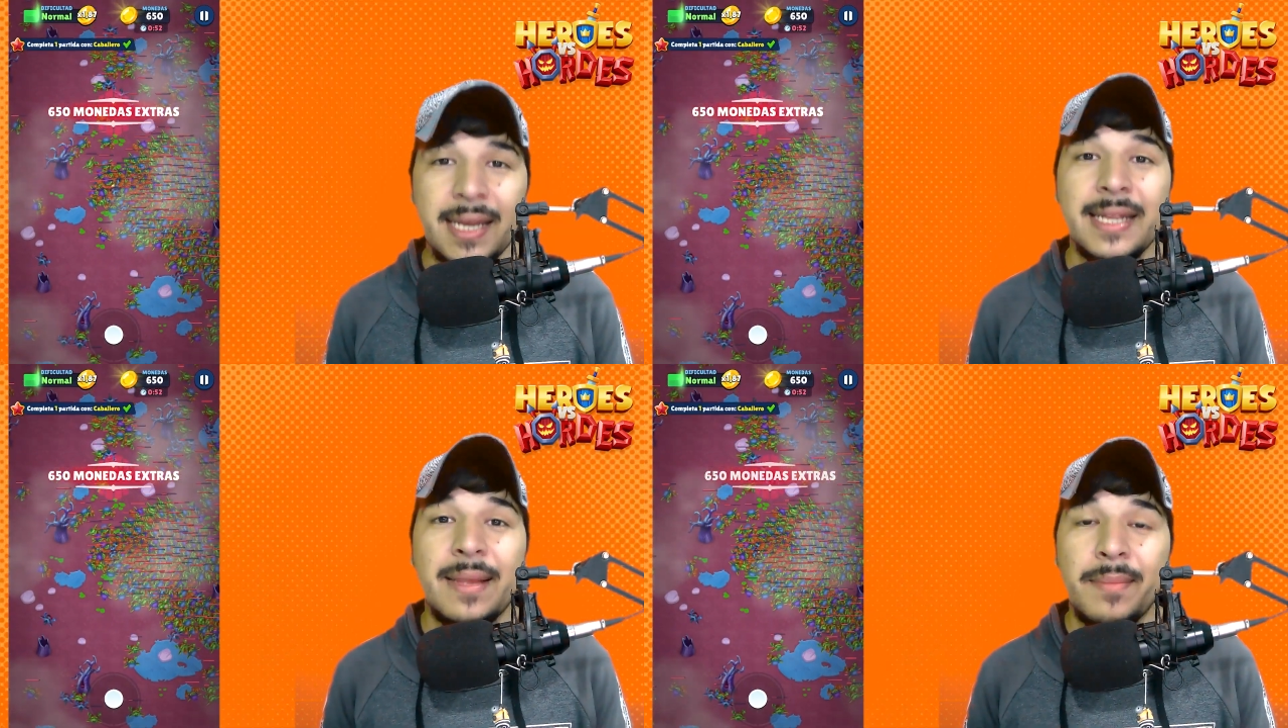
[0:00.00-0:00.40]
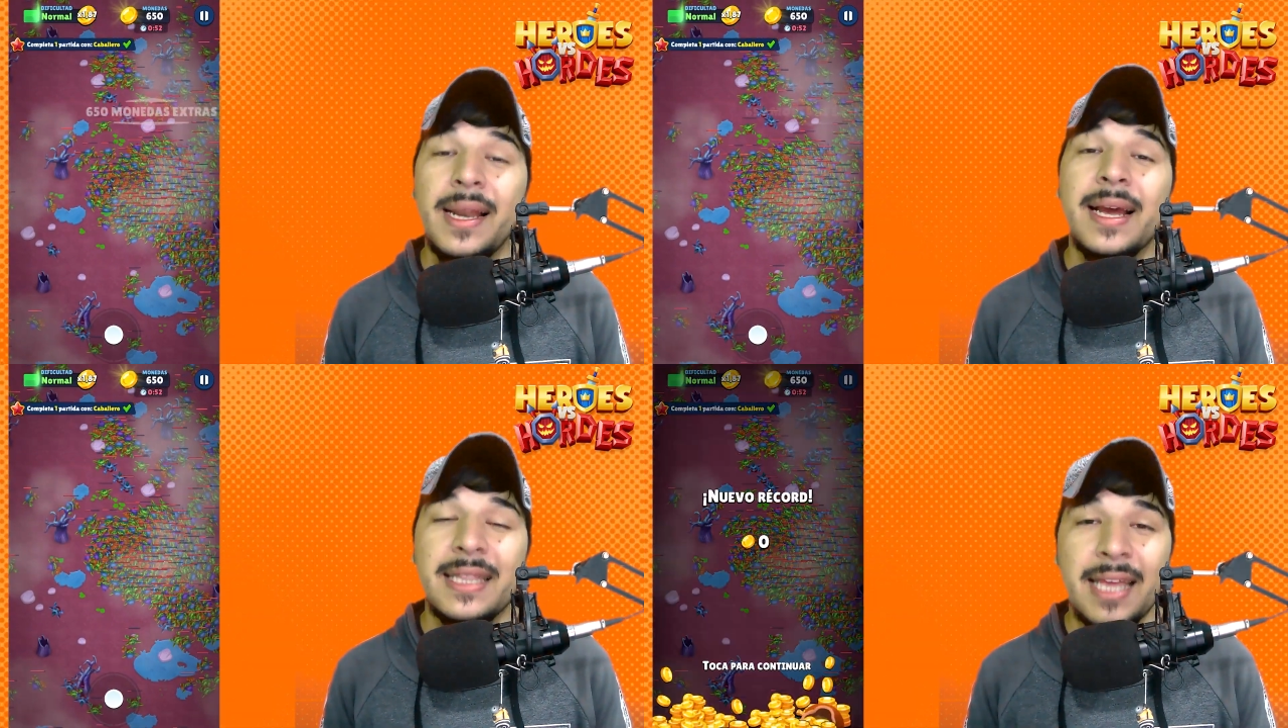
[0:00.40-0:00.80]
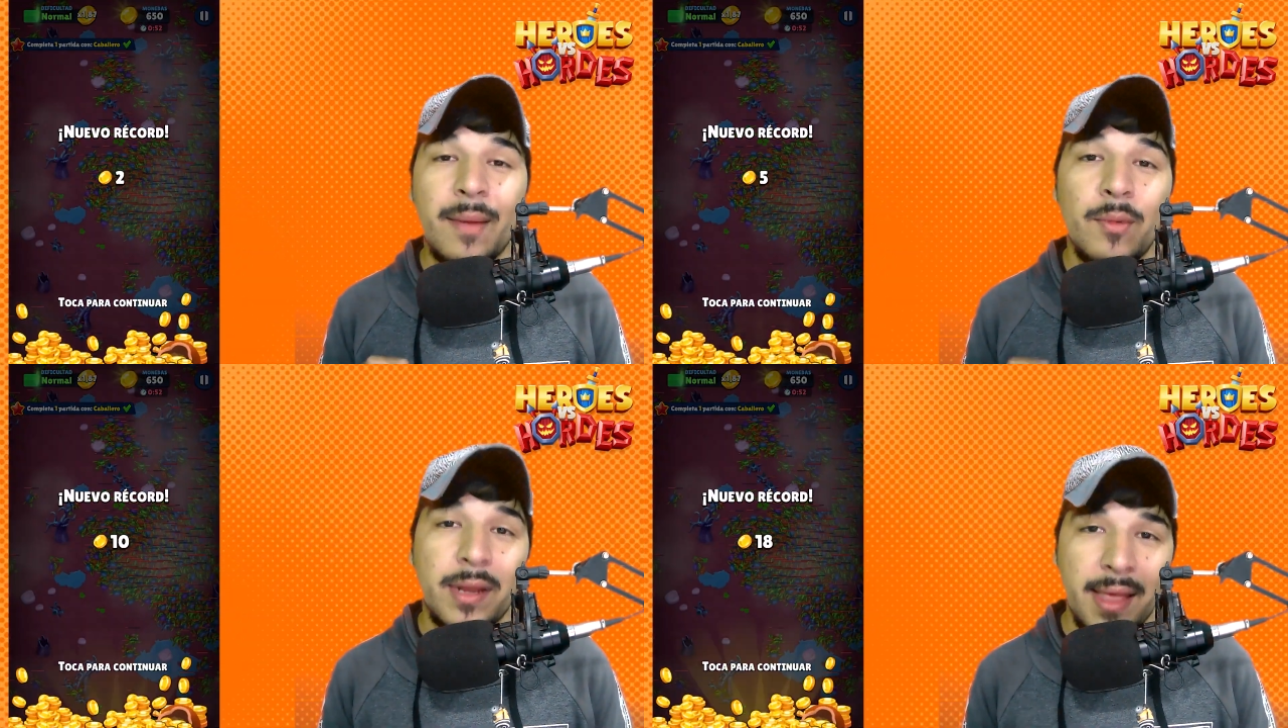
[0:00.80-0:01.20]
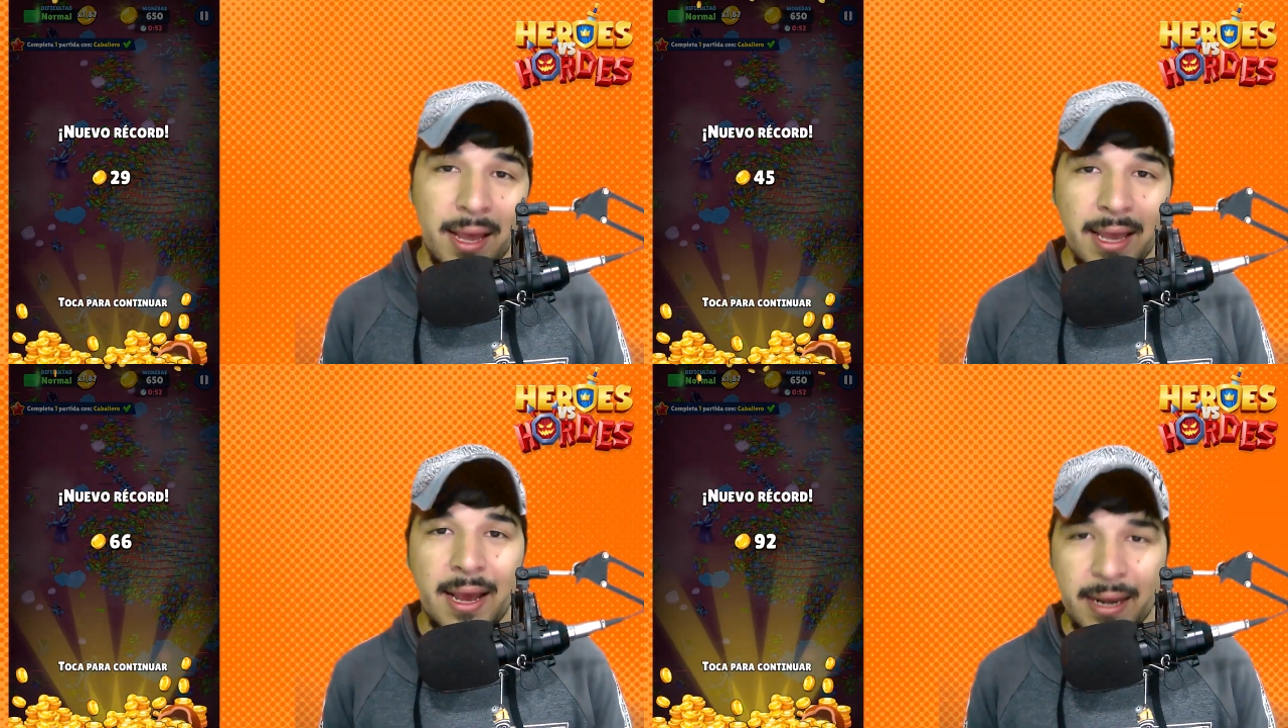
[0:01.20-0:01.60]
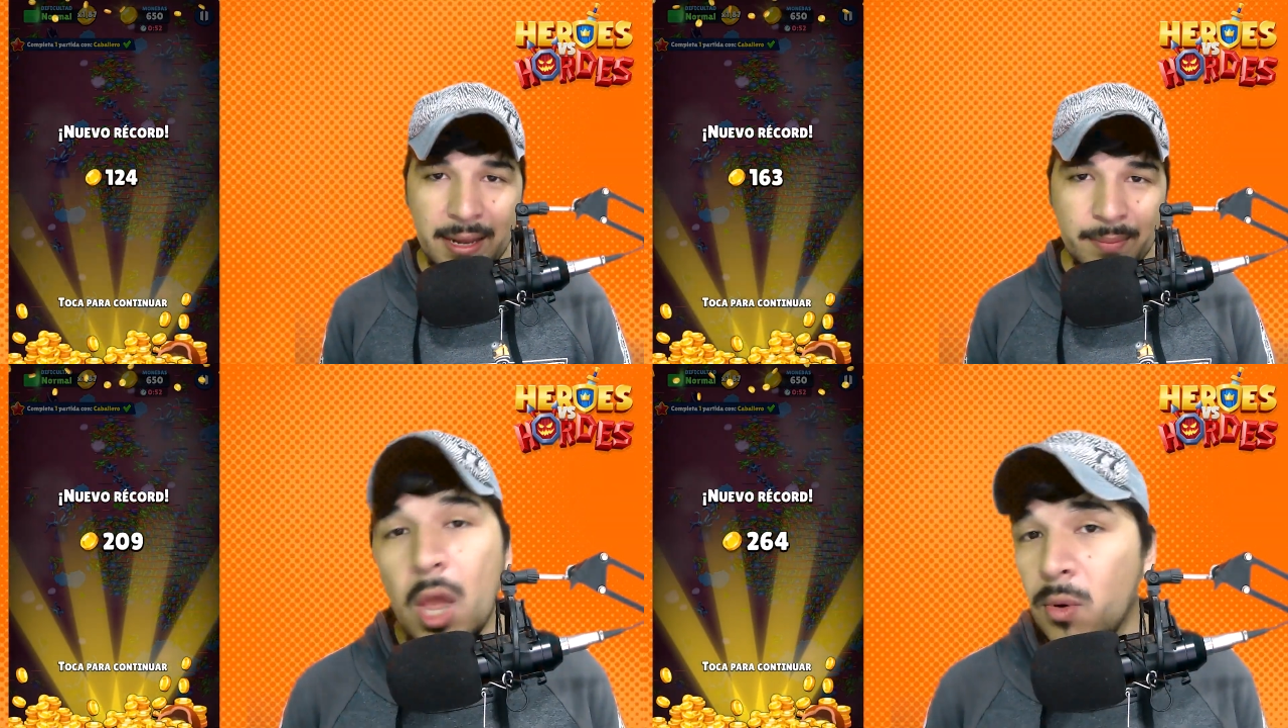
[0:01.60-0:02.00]
y también la cantidad de monedas que gané.
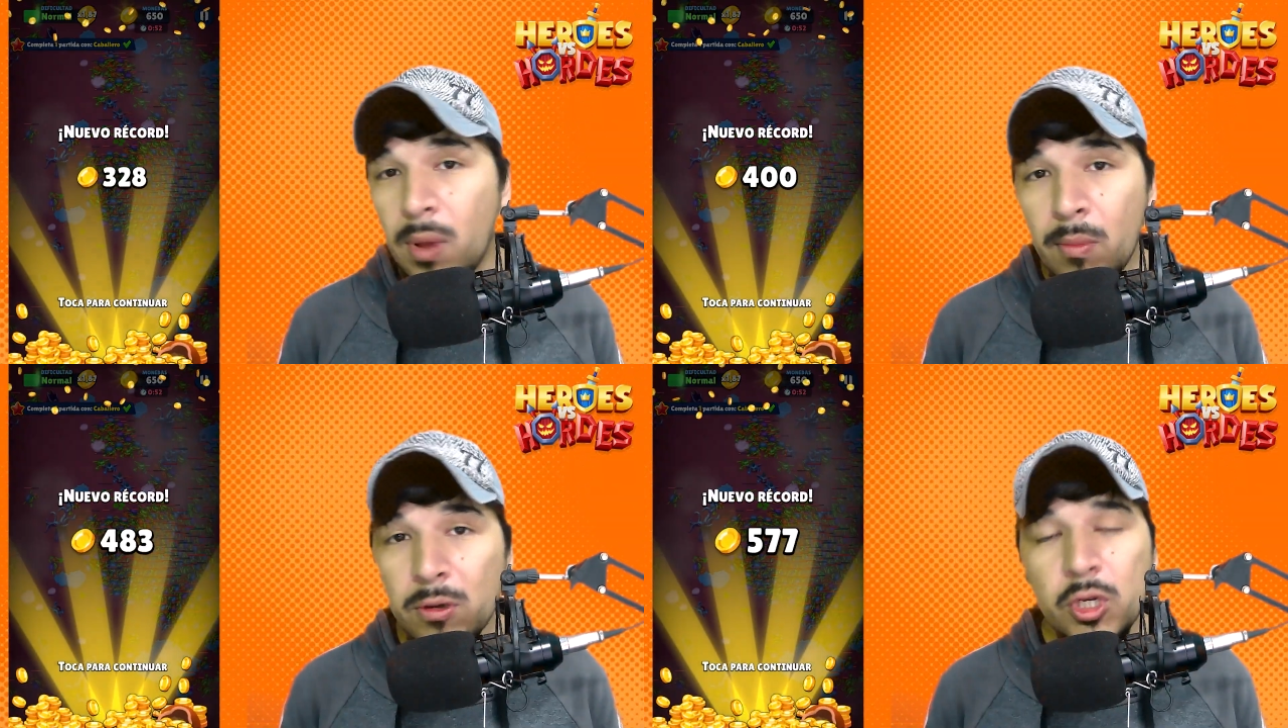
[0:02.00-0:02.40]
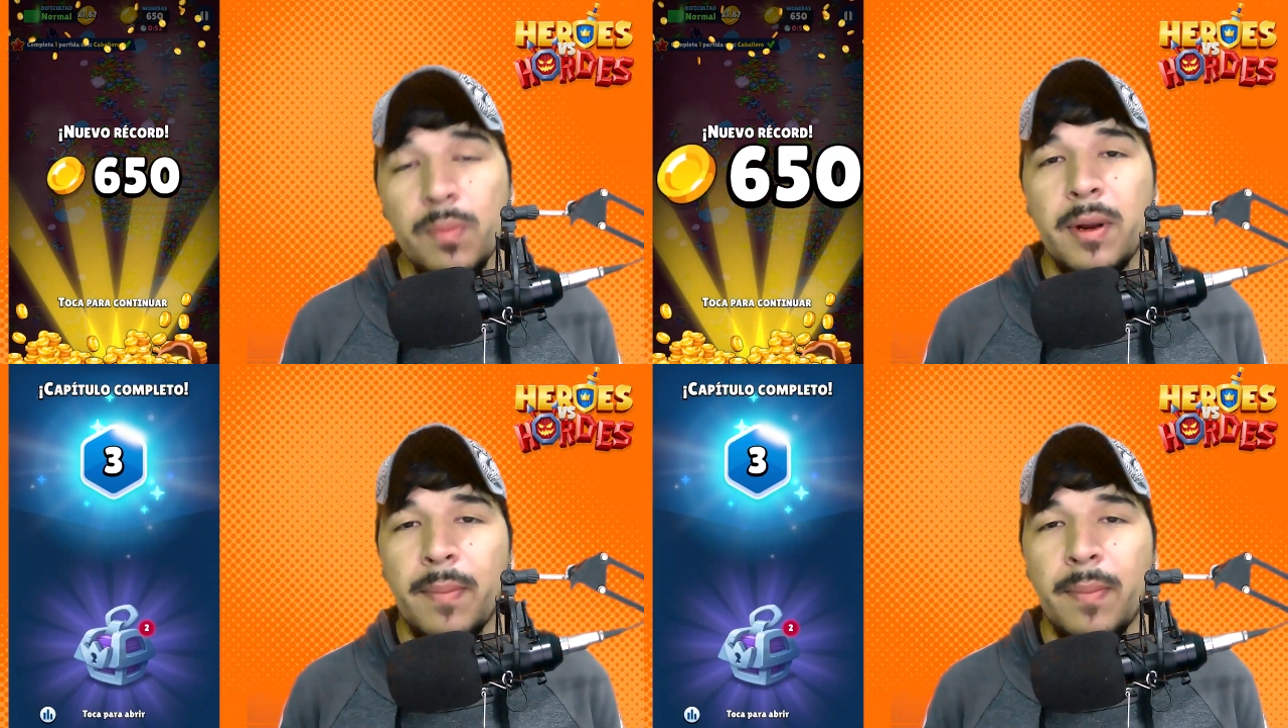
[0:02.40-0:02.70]
No es mucho, pero